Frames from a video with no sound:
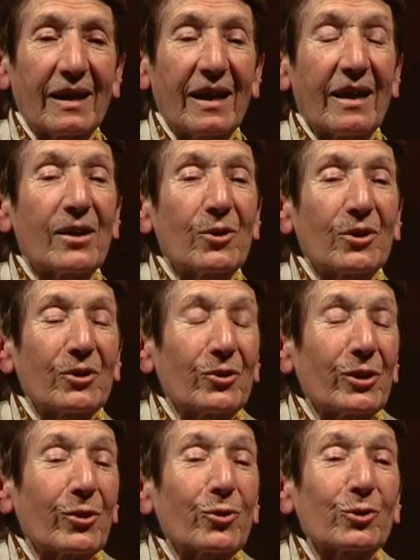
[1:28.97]
Eh,
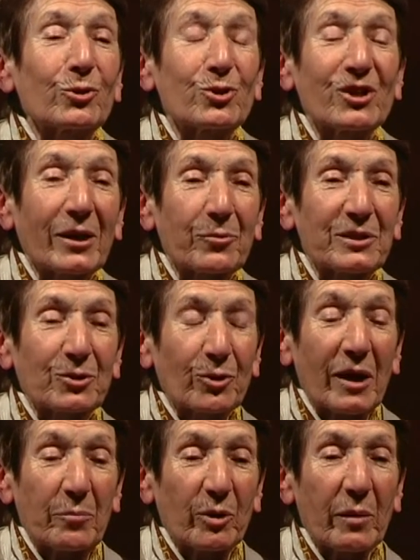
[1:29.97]
ricordo c'era questo
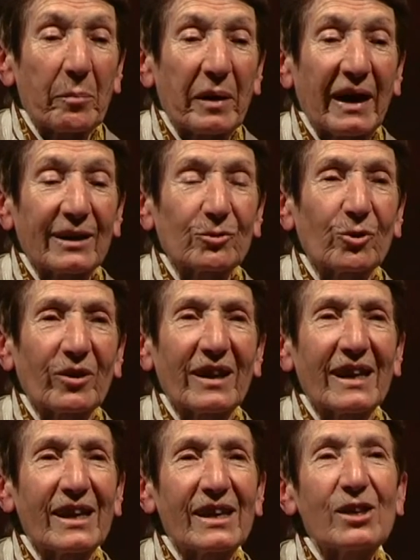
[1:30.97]
caporeparto.